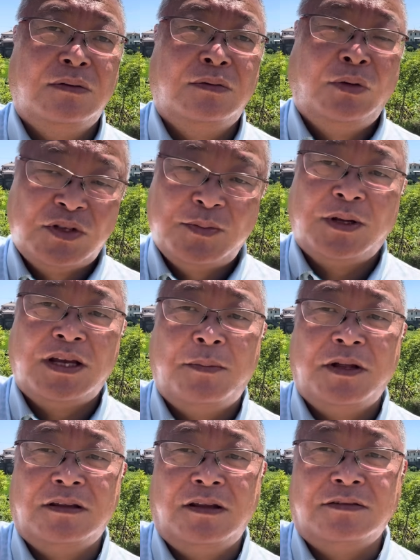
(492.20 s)
ドツボには
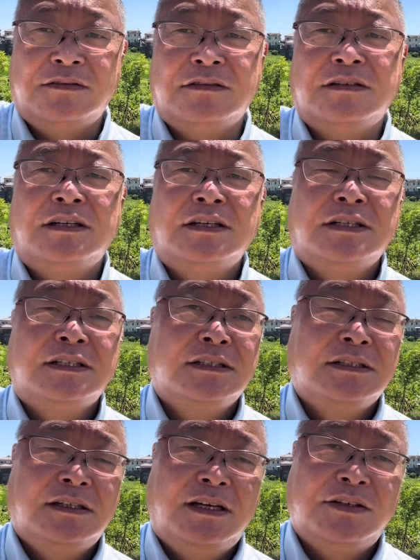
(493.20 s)
まっていく。
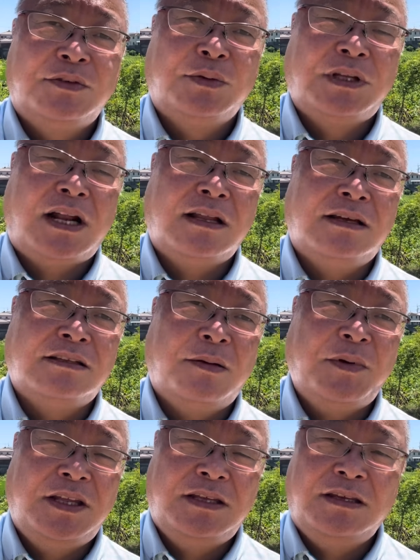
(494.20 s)
そうならない
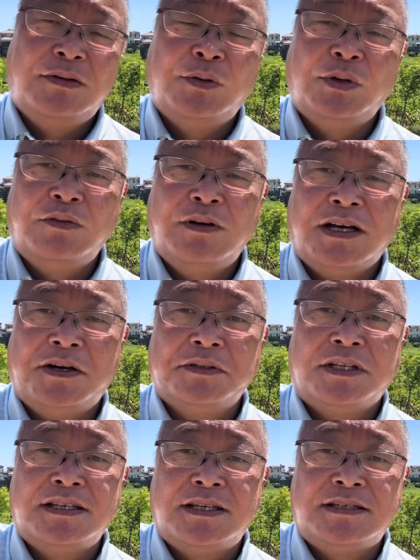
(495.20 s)
ためにこの違和感を
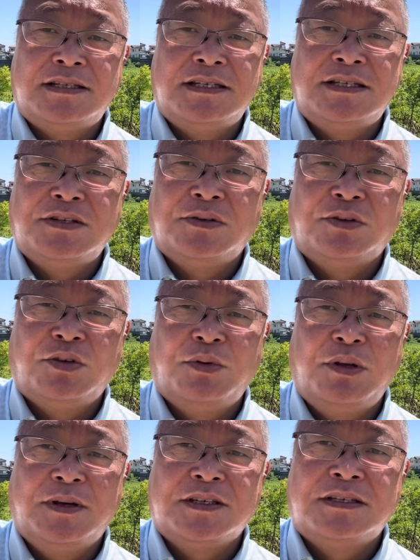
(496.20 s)
大切にしようと
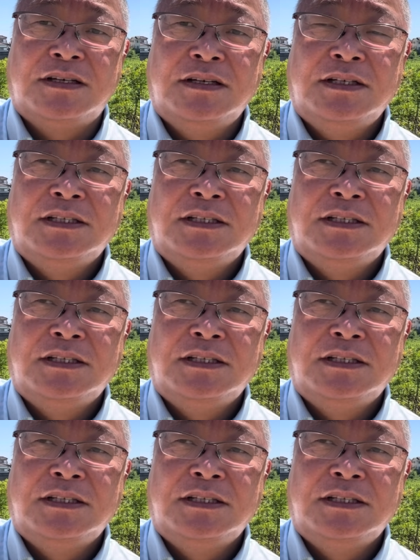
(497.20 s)
思います。